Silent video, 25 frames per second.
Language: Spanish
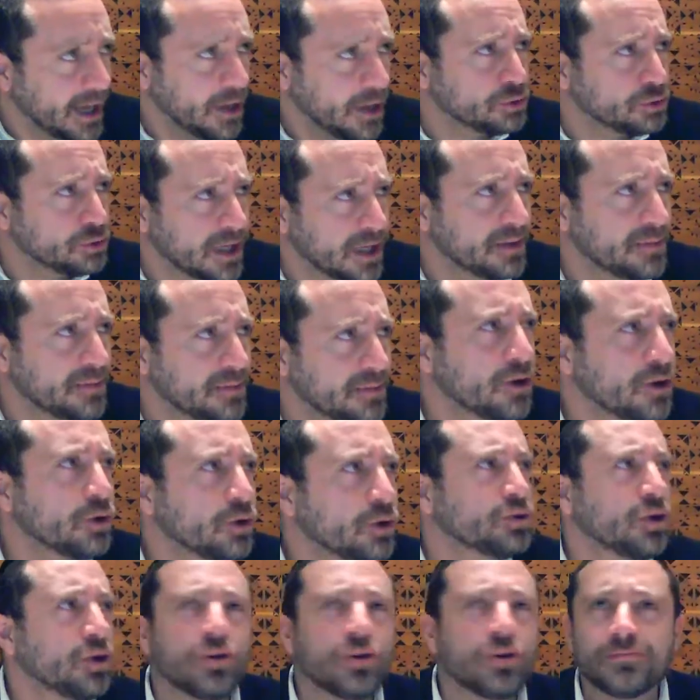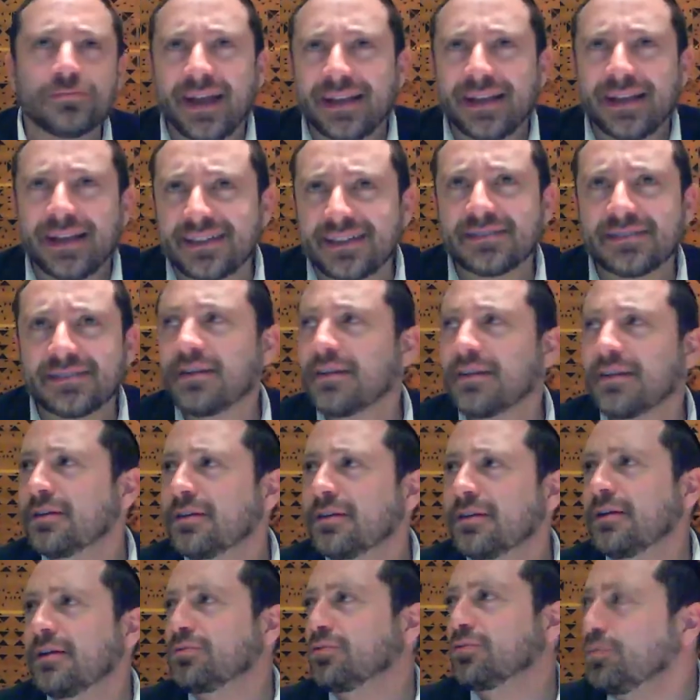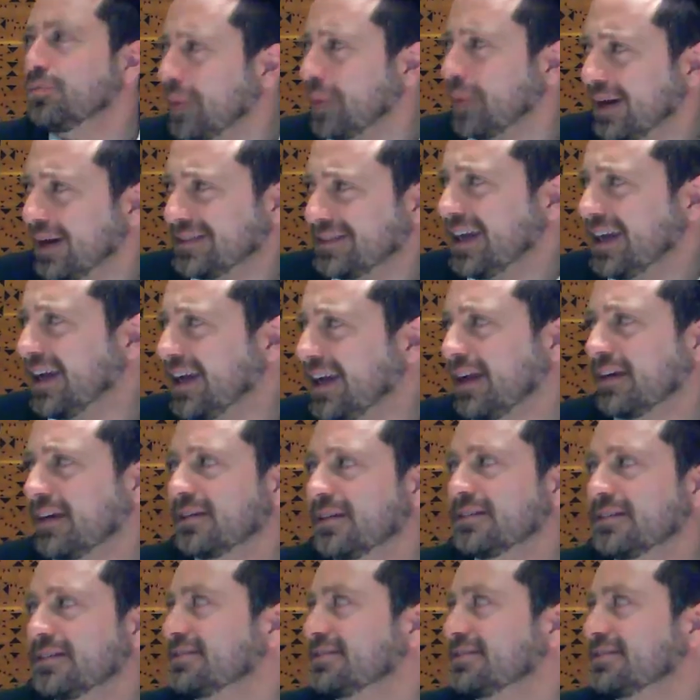los enemigos, no los mates. Tú persigue,